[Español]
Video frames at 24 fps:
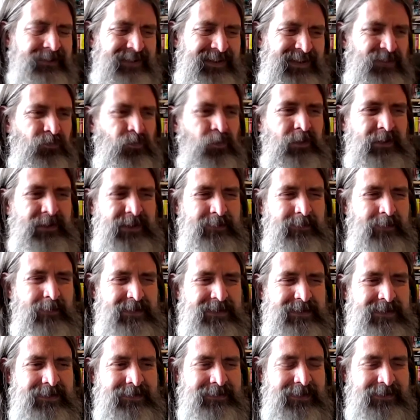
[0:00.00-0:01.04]
transcurre, lleva
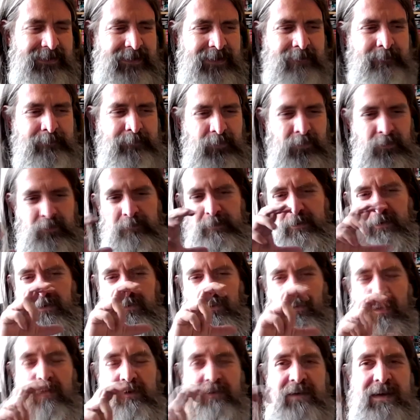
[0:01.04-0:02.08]
bastante tiempo,
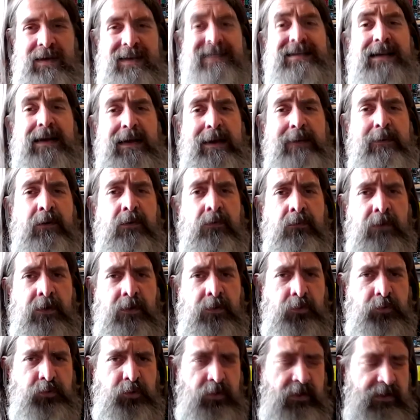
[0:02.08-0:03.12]
pero luego al final se acaban
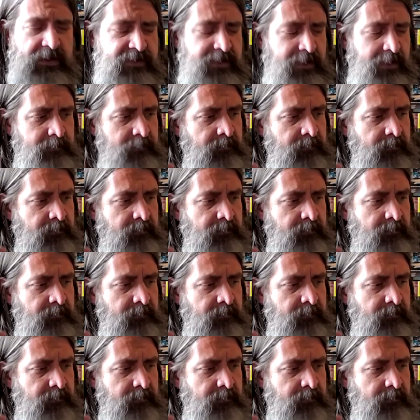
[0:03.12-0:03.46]
uniendo todas.